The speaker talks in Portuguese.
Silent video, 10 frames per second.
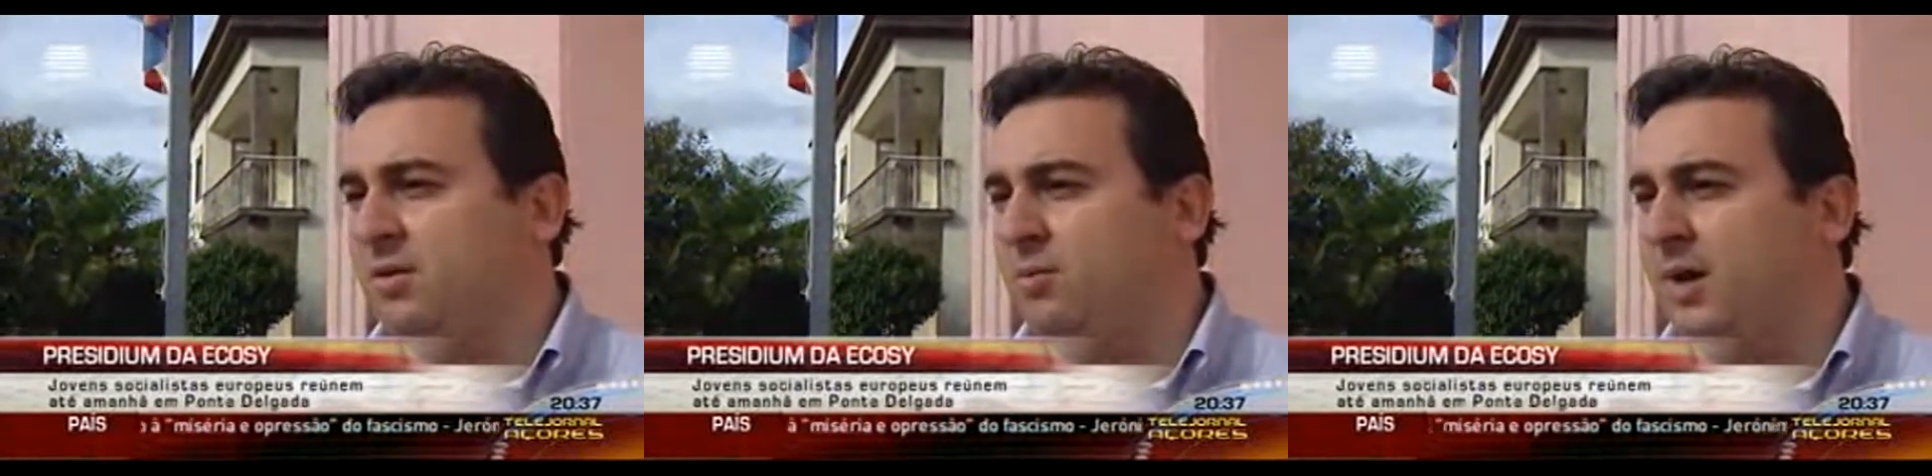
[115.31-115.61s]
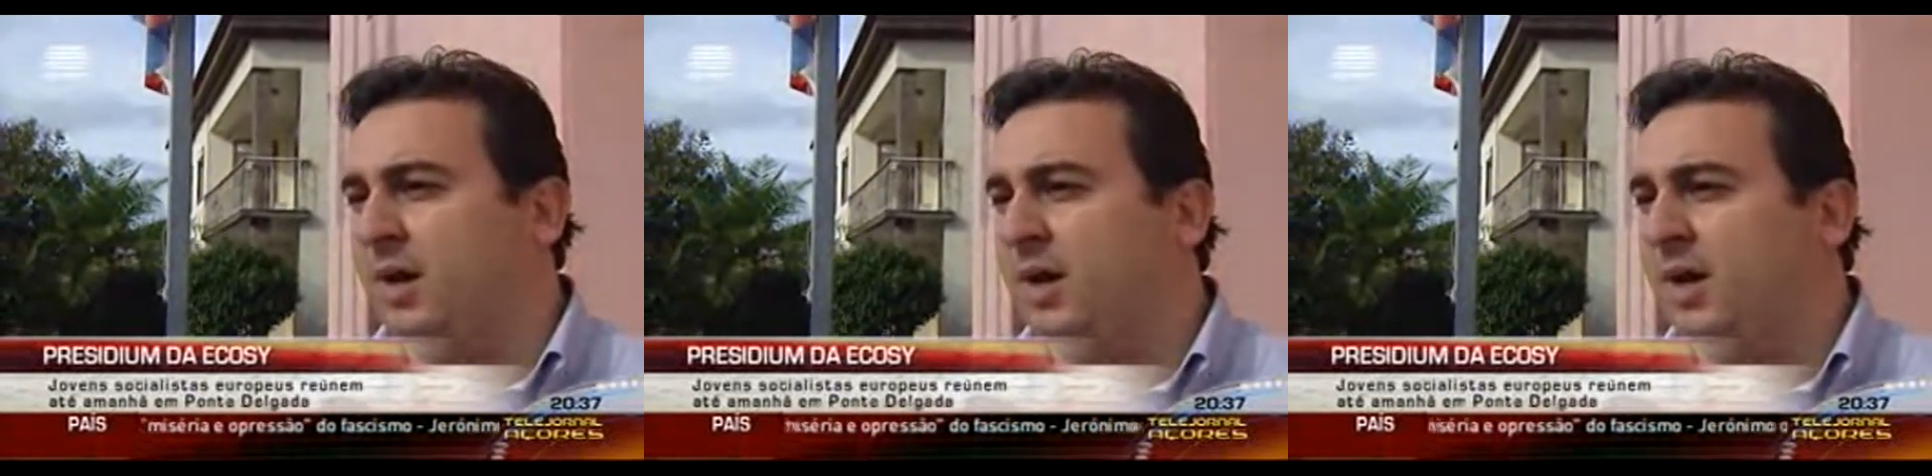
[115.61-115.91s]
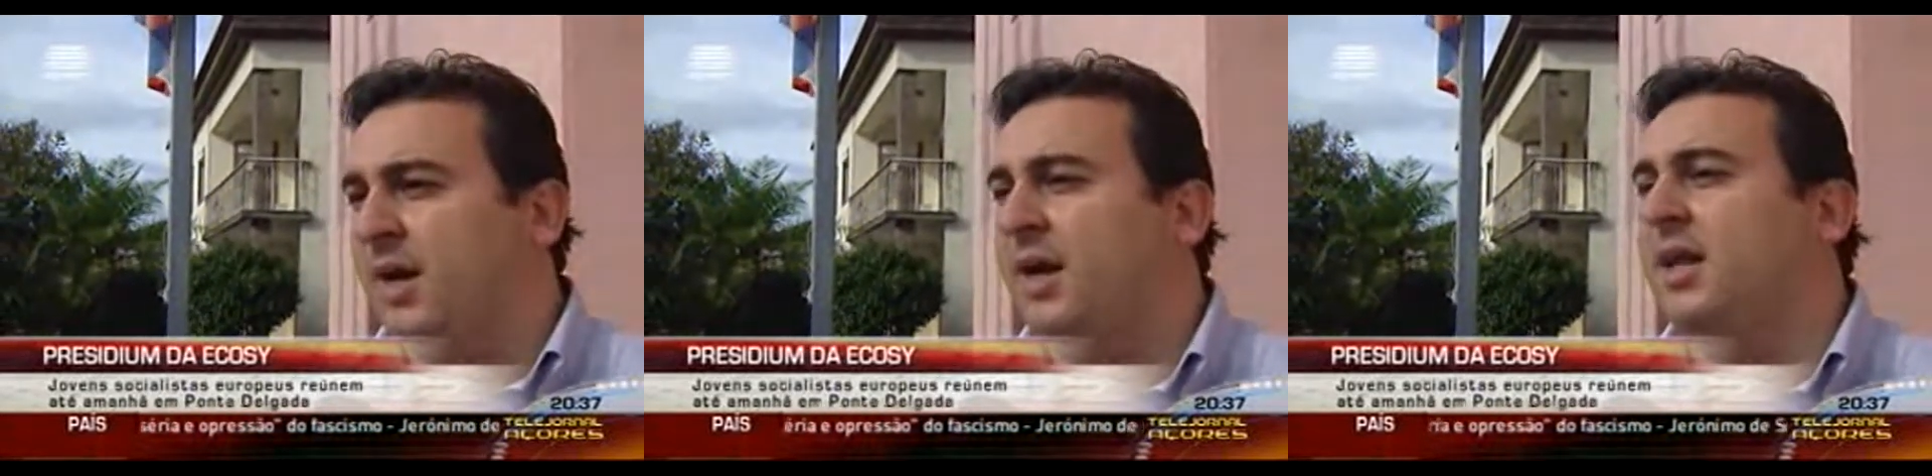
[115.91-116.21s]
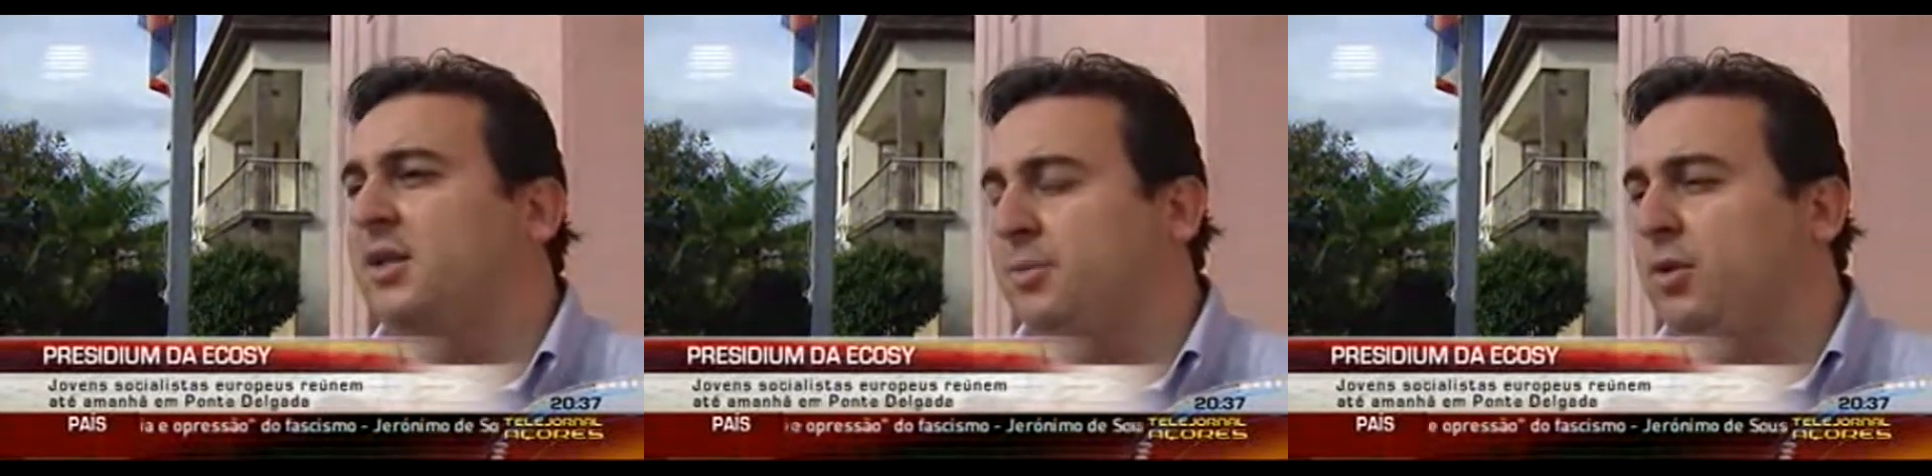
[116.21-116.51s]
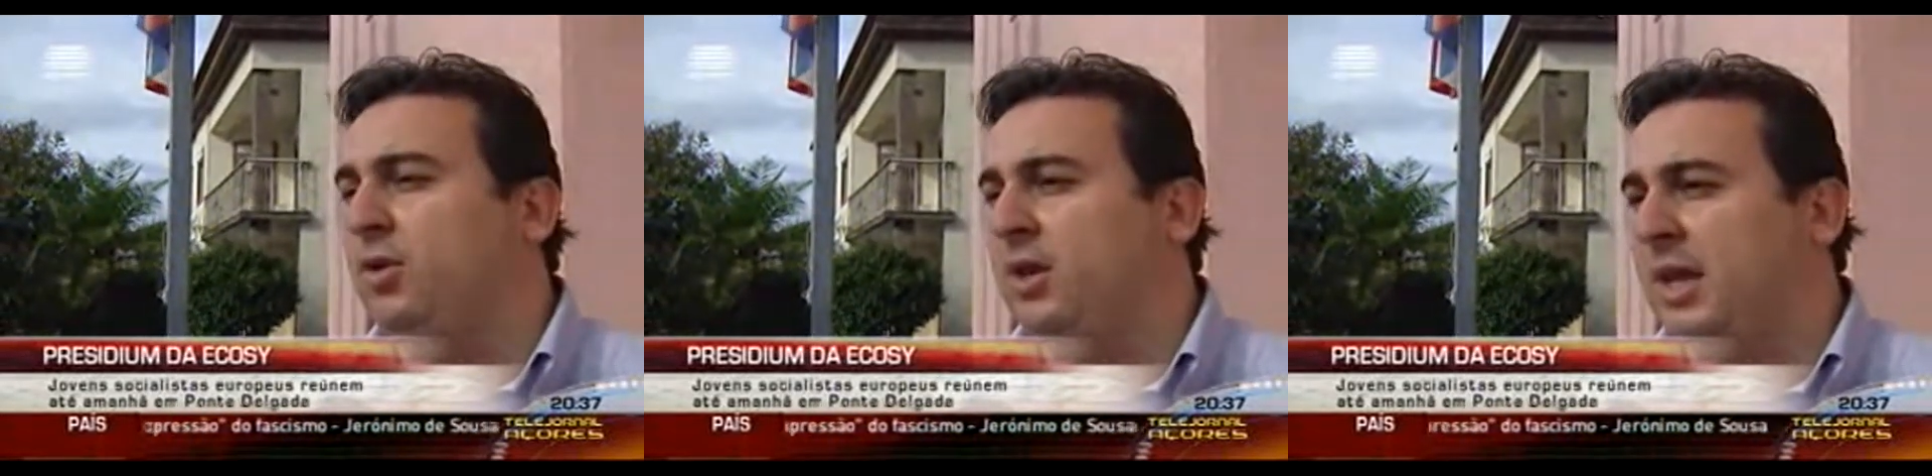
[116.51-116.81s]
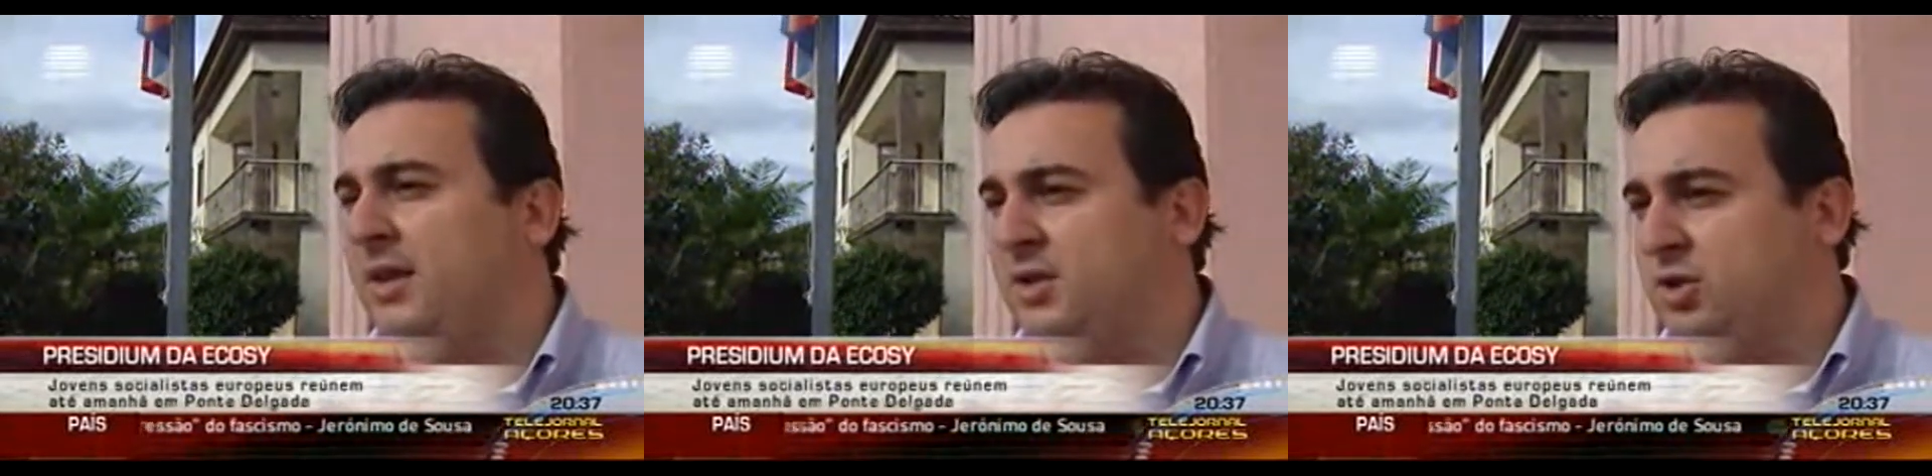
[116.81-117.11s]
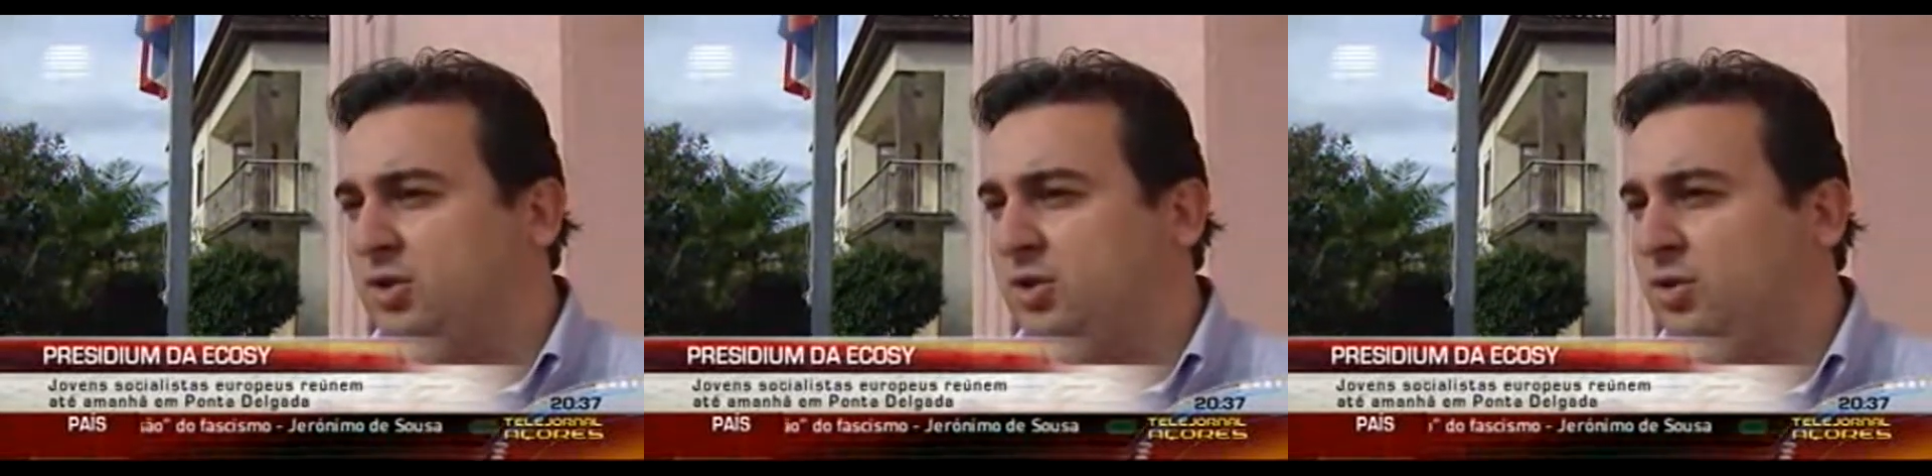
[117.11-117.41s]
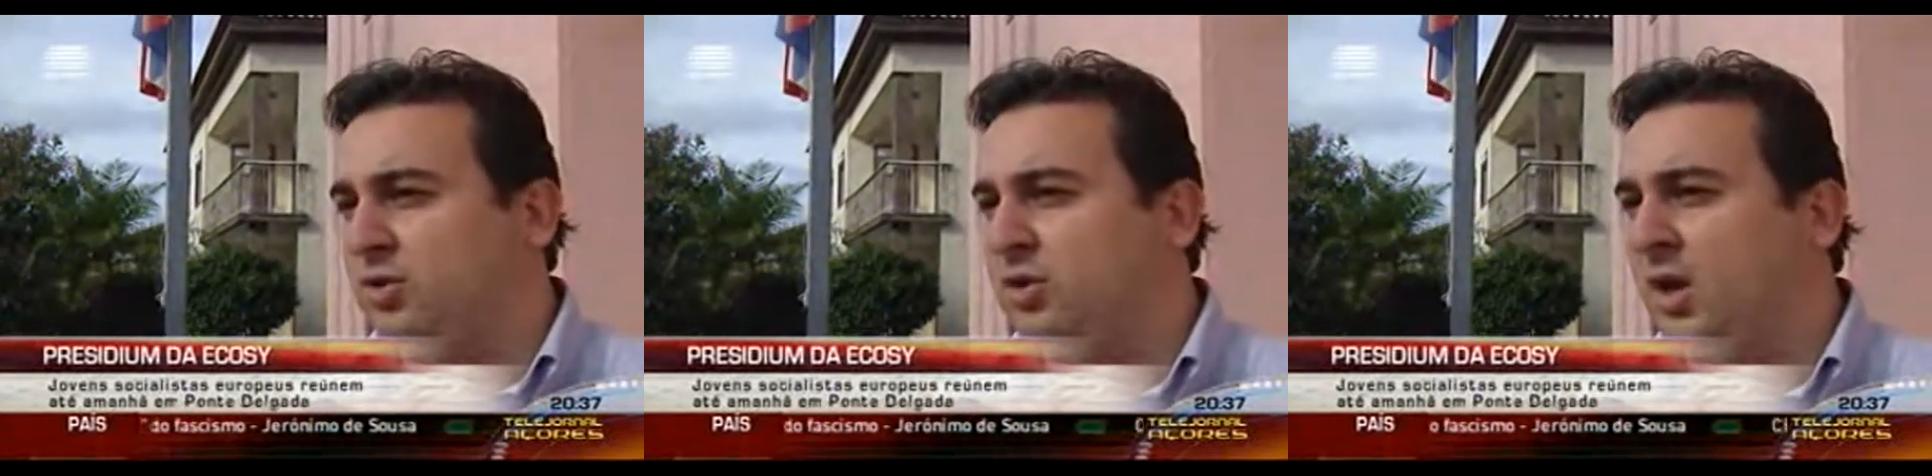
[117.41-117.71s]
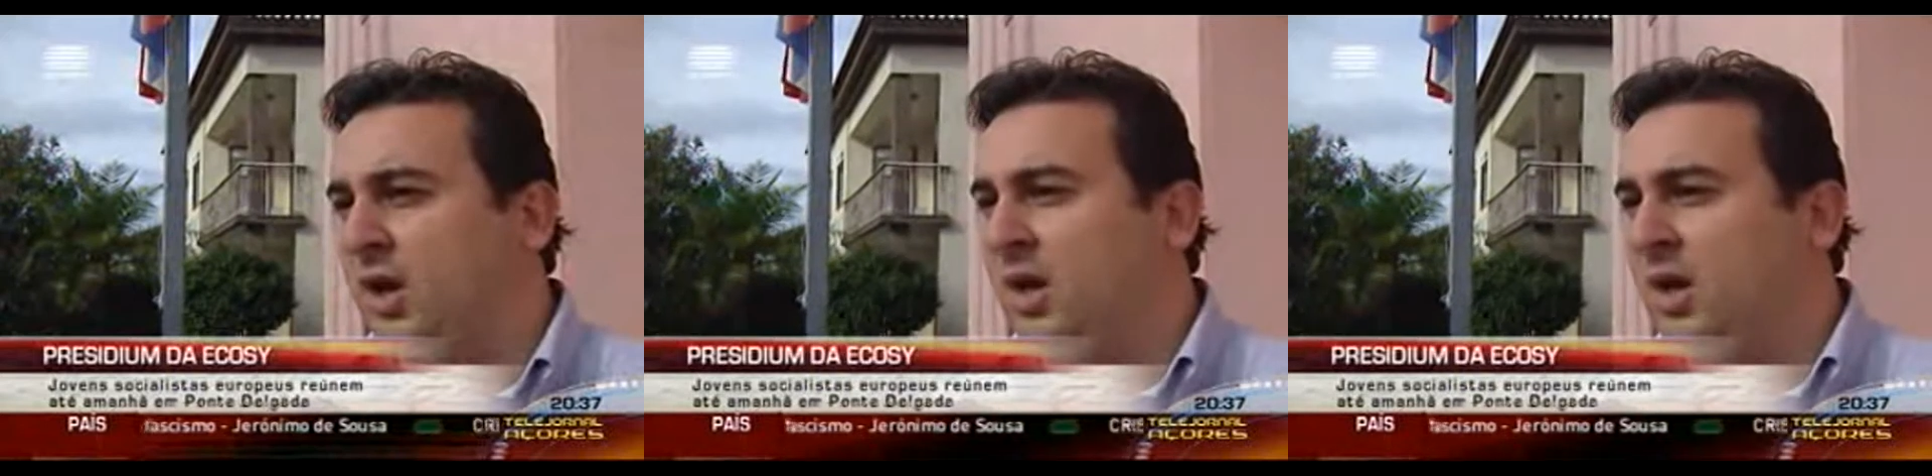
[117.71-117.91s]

uma grande prioridade às regiões